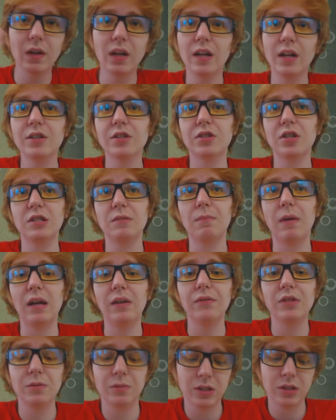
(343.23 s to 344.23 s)
Na razie, cześć
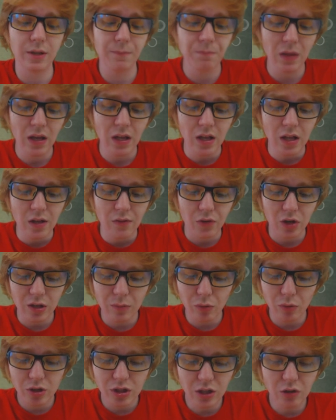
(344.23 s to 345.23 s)
Pani, widzimy się w
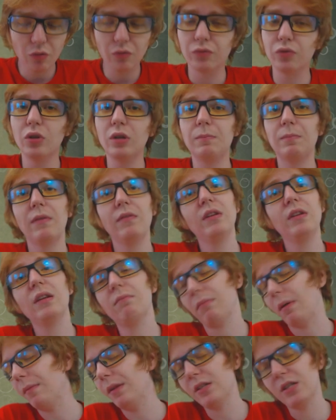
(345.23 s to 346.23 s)
kolejnym odcinku, który
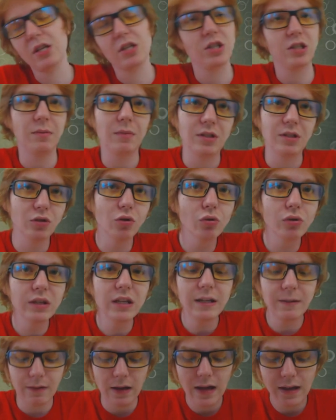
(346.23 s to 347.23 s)
pewnie, mam nadzieję, że nie będzie
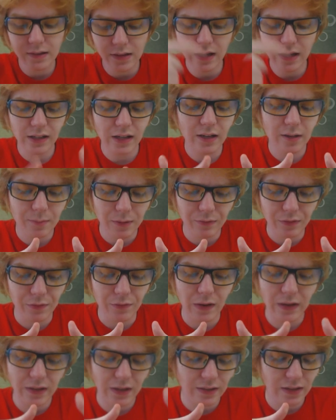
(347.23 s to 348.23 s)
nudny, a ta gra
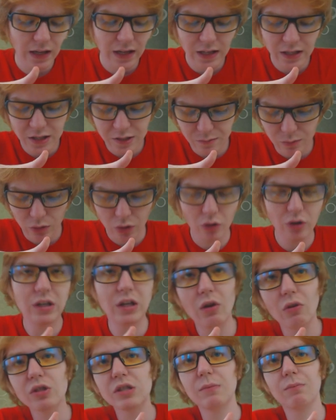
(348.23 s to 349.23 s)
naprawdę fajna, daje
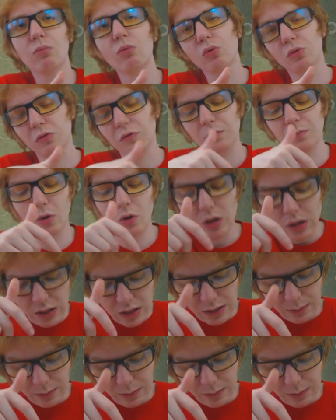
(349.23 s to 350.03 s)
spokojnie 8 punktów, bo,